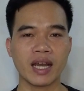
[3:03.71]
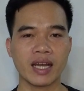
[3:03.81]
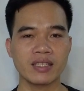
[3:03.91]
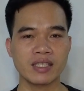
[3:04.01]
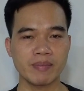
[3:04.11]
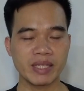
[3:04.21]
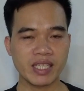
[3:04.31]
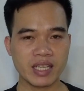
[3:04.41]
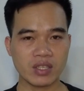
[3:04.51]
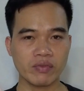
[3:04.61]
cái gì mình
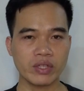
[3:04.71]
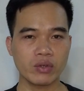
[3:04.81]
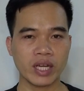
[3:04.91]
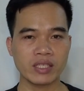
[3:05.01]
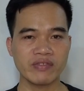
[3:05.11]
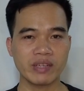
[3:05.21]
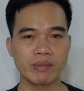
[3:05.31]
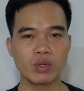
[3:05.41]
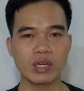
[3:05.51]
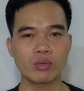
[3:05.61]
chia sẻ trong video này dưới
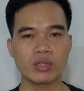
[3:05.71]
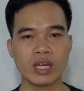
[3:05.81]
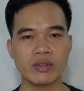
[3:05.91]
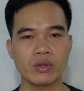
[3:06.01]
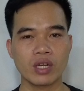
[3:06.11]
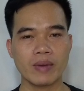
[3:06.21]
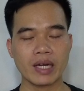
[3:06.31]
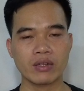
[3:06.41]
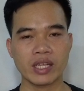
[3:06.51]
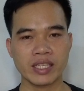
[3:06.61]
phần bình luận mô tả video các
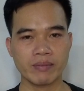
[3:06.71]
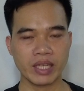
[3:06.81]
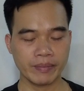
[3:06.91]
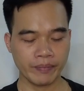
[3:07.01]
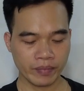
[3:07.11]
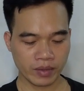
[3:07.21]
bạn có thể xem thêm